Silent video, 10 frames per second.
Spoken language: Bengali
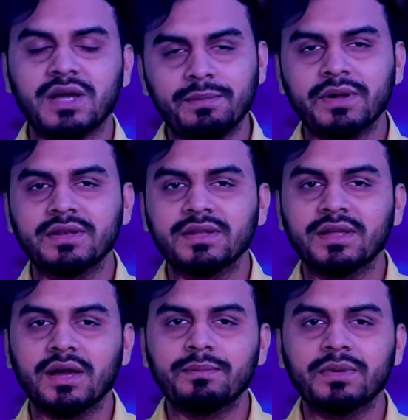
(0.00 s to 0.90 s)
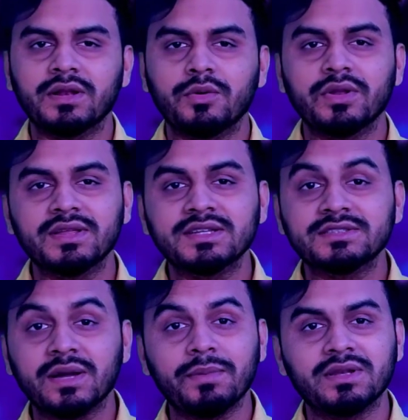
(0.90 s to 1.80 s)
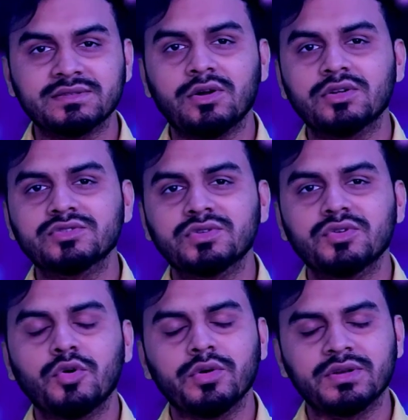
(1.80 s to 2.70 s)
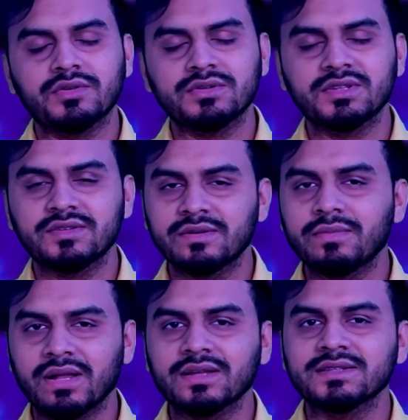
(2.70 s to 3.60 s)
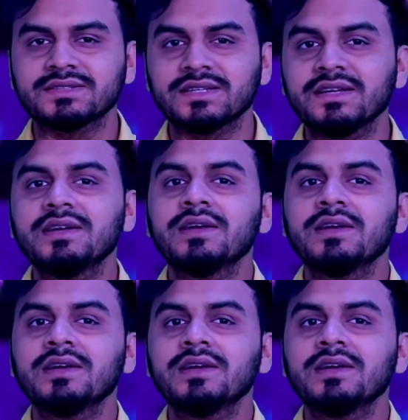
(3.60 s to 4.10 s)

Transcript: জাপান নিয়ে আপনারা অনেকেই জাপানে যাওয়ার জন্য ওয়েট করতেছেন বাংলাদেশে